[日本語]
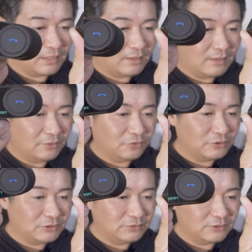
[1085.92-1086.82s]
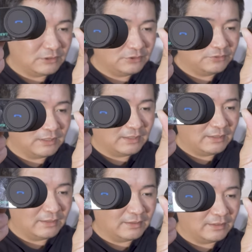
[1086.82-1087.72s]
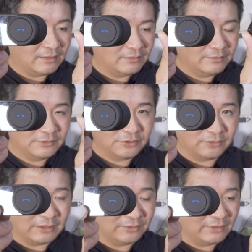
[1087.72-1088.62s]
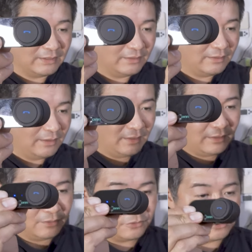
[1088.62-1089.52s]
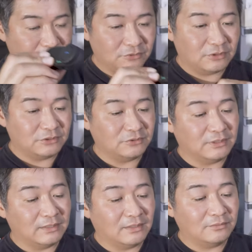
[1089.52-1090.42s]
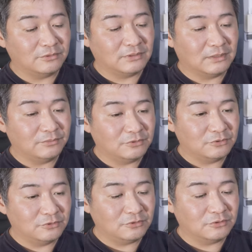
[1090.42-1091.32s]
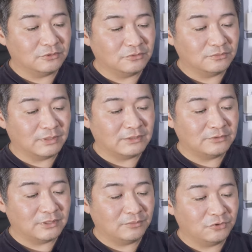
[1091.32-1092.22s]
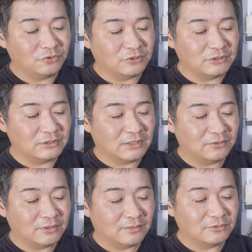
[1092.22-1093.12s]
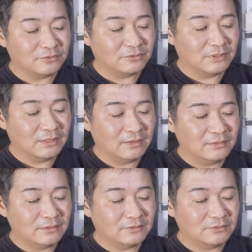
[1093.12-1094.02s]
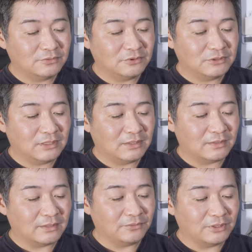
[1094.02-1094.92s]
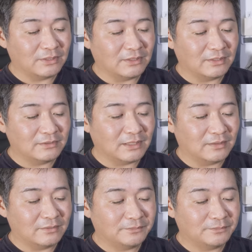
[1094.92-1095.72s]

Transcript: あ、こっちの機種があれかな。ちょっと待ってくださいね。こっちの機種ね、多分ね、Bluetooth の待ち受けモードにしないと多分接続しなかったような気がした。